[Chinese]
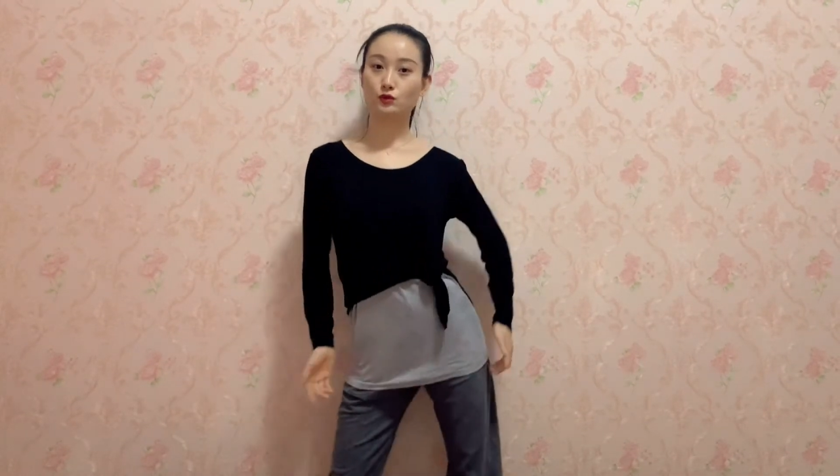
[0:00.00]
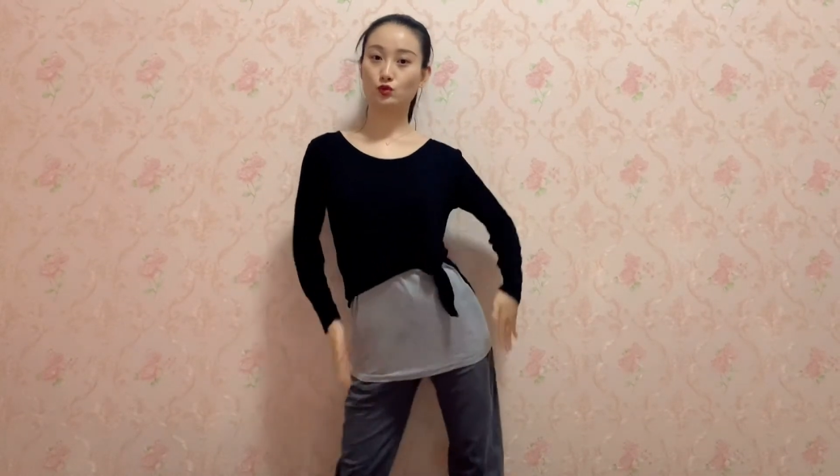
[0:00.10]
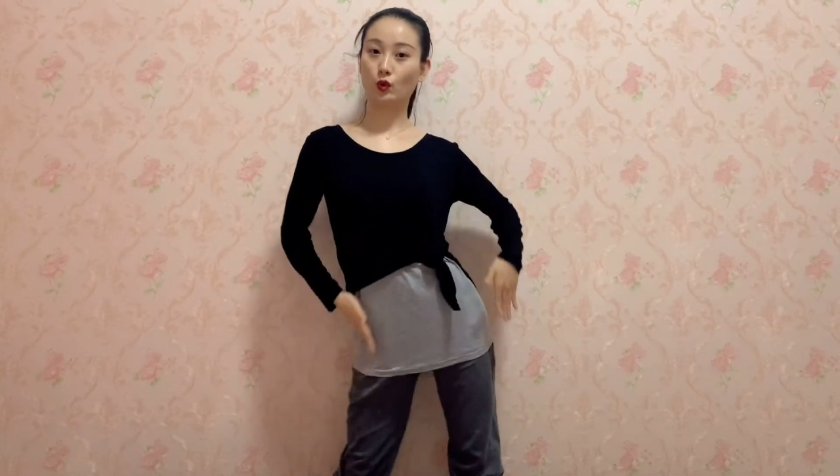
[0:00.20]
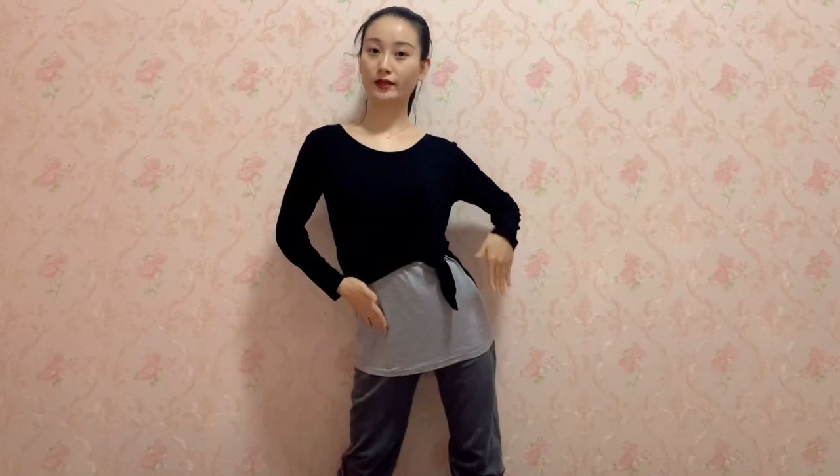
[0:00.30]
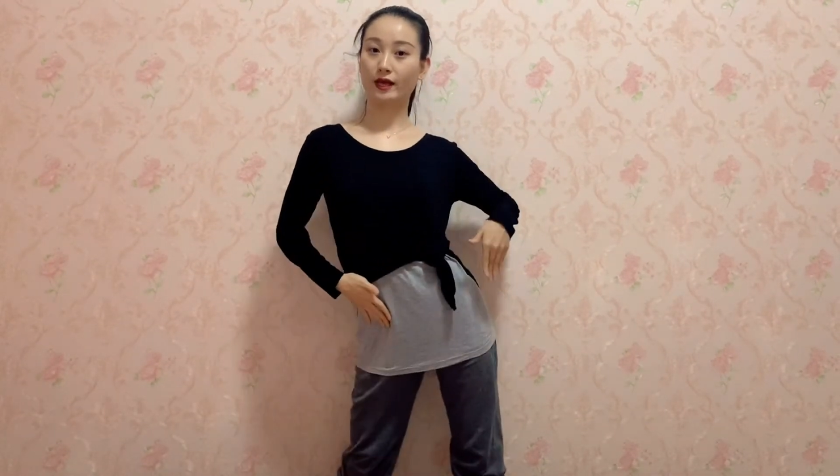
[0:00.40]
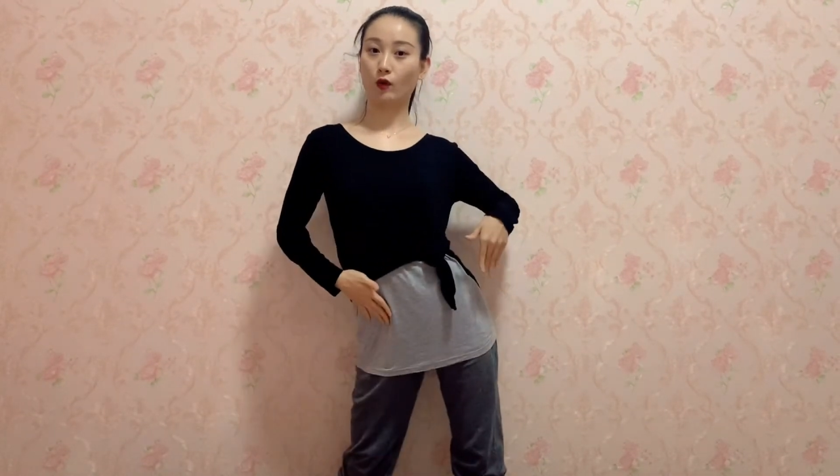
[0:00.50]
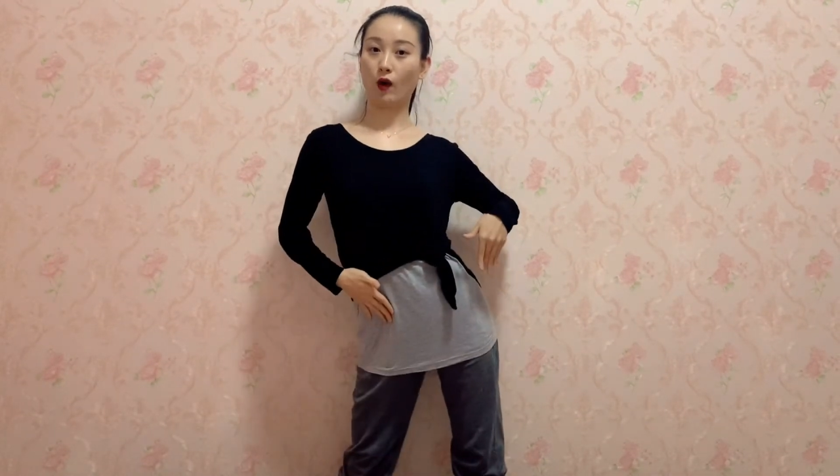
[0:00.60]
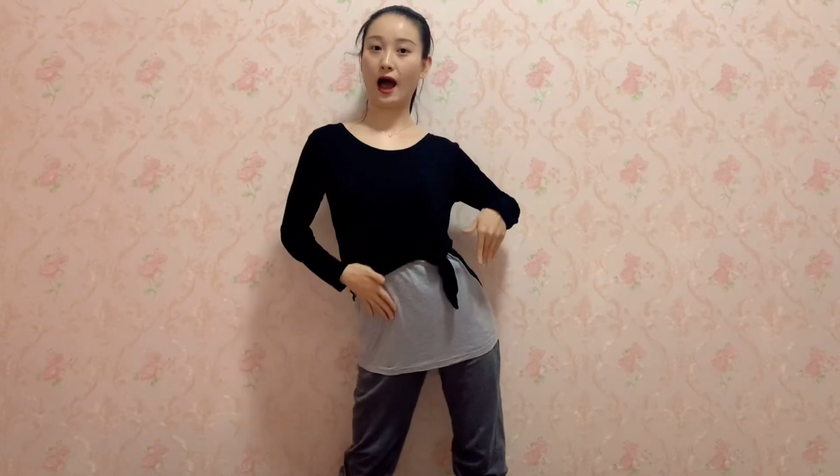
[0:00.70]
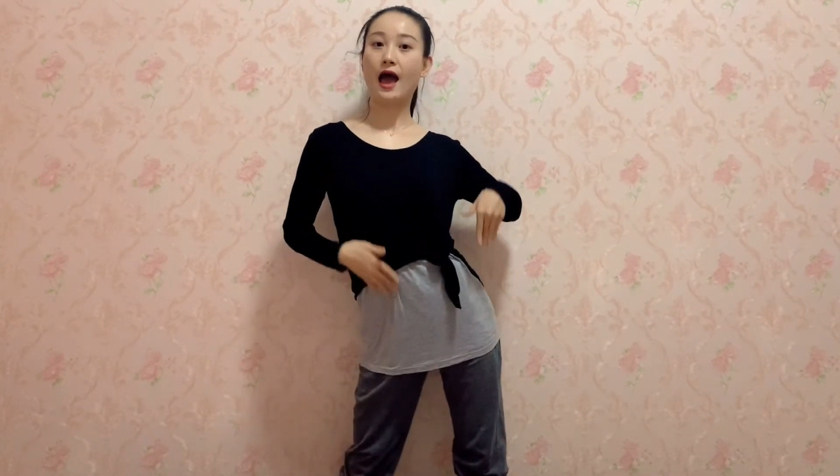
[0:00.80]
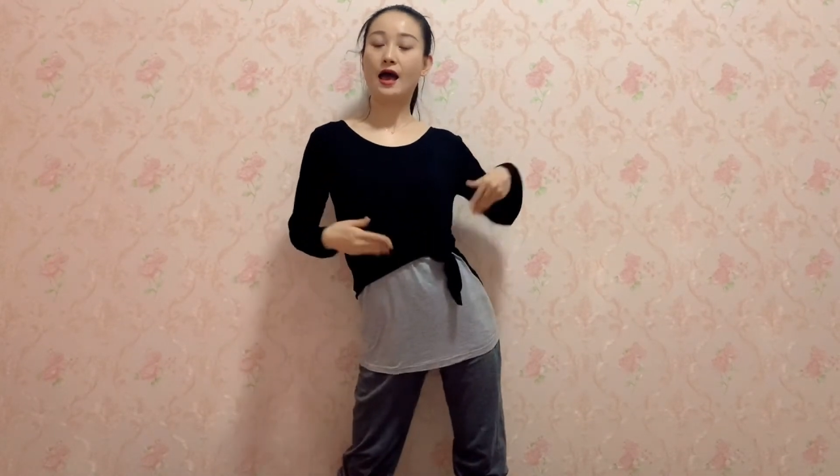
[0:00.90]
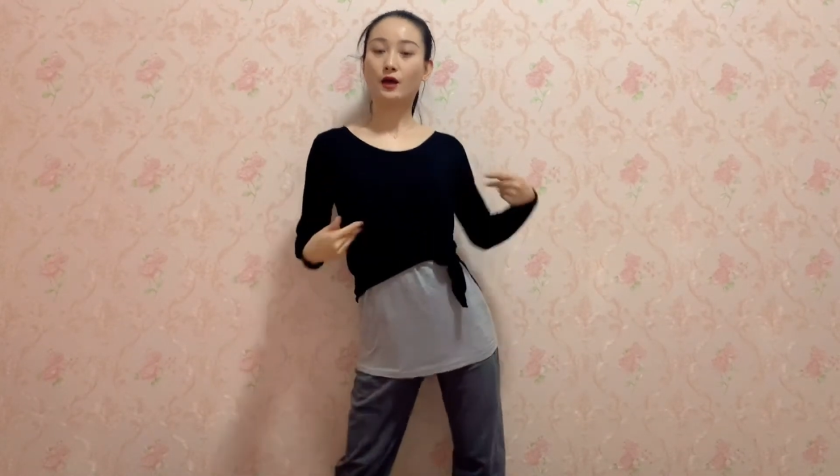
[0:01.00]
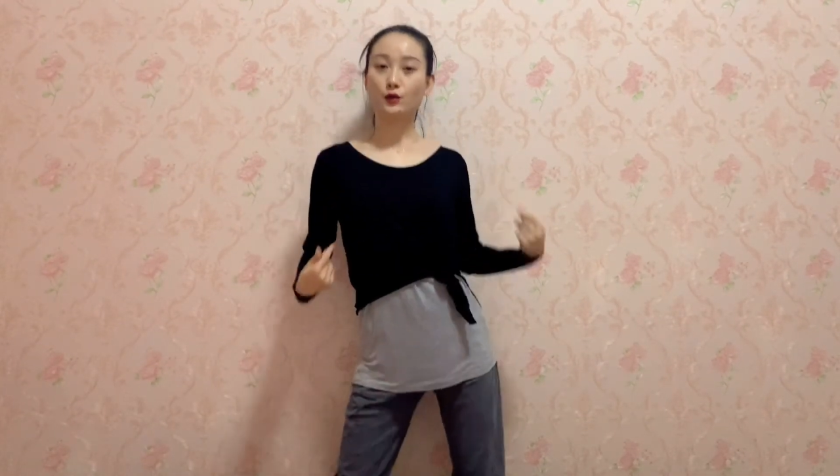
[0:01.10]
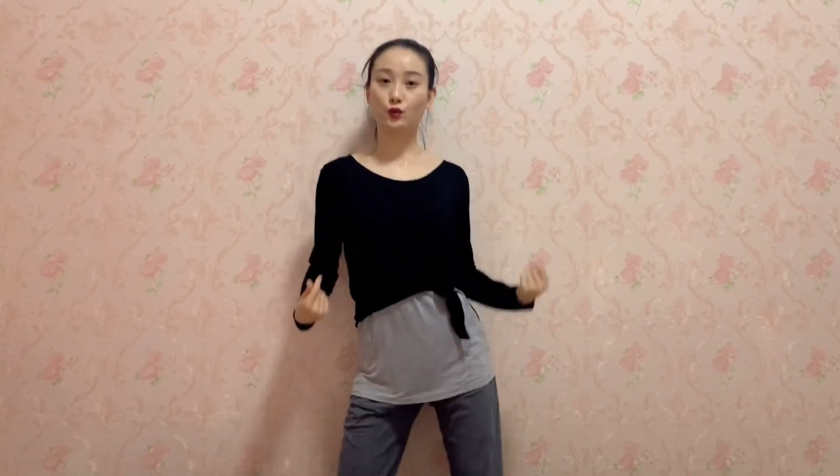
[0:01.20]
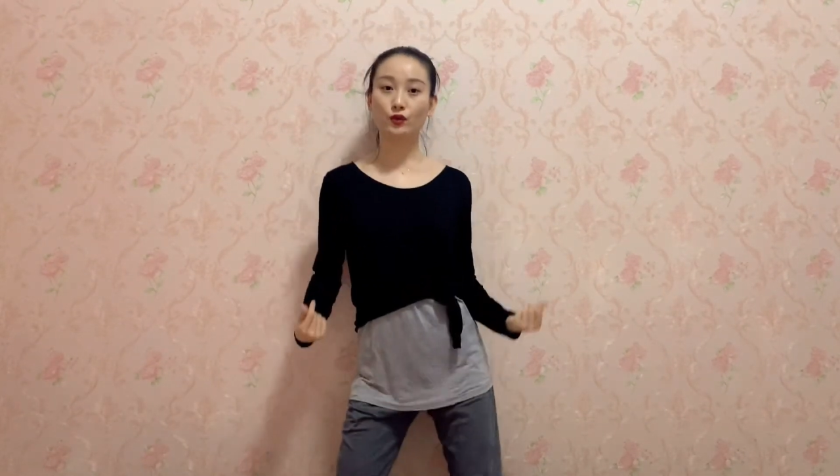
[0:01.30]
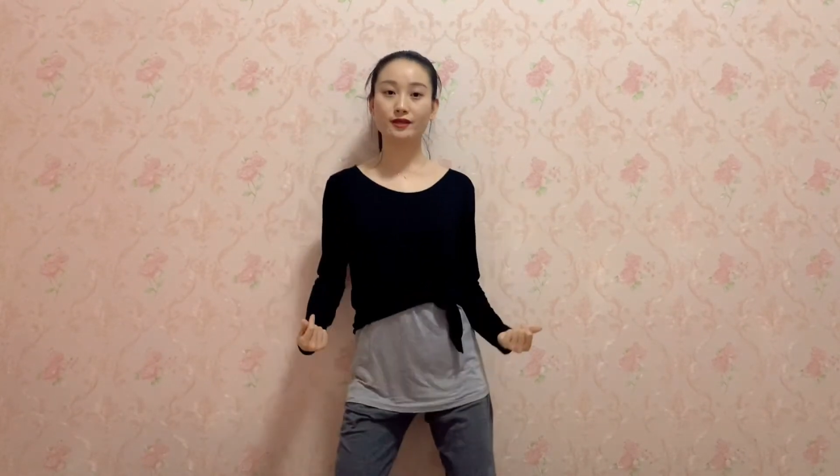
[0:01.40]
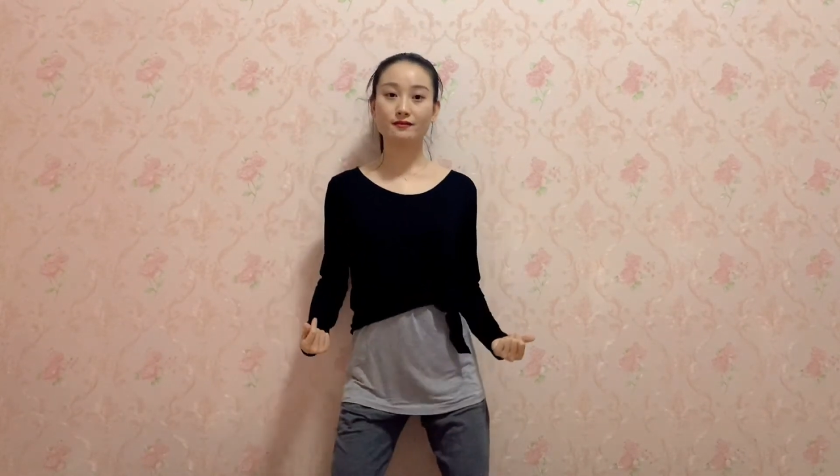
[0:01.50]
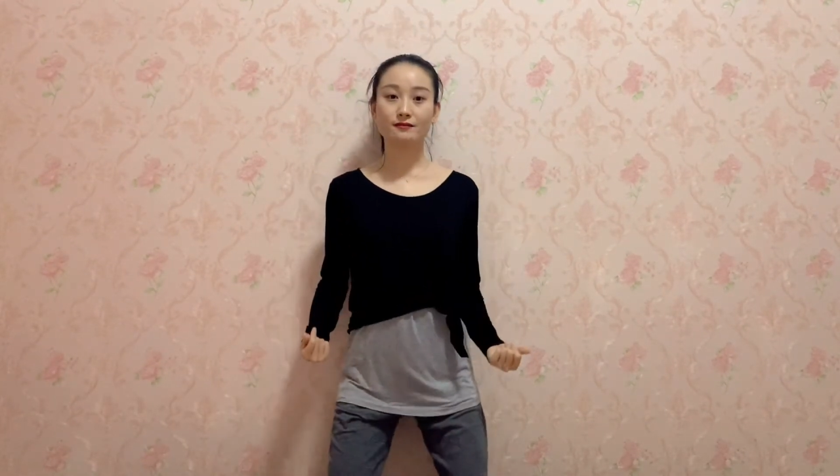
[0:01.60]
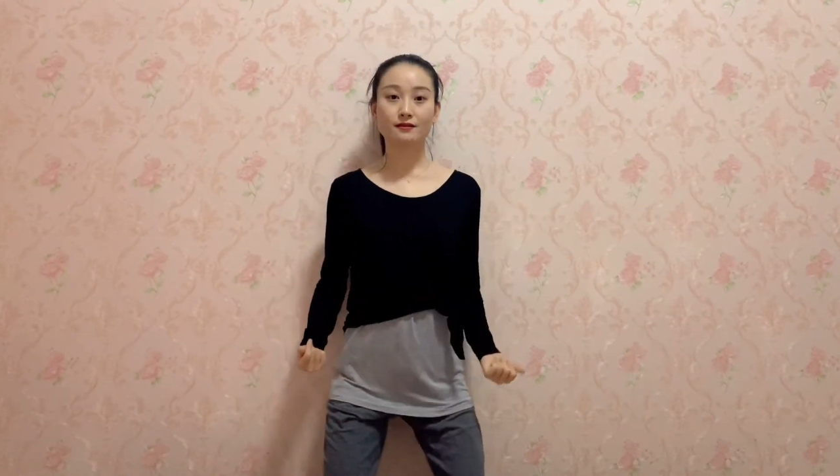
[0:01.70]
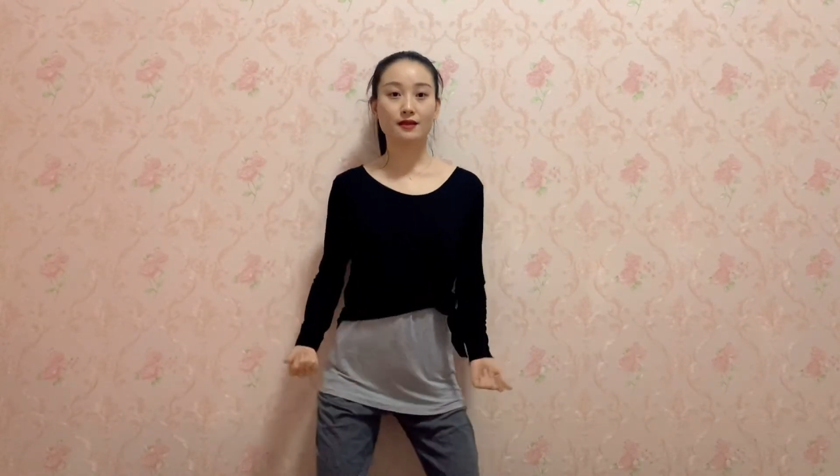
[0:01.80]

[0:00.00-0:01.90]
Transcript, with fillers: 左顶胯蹲，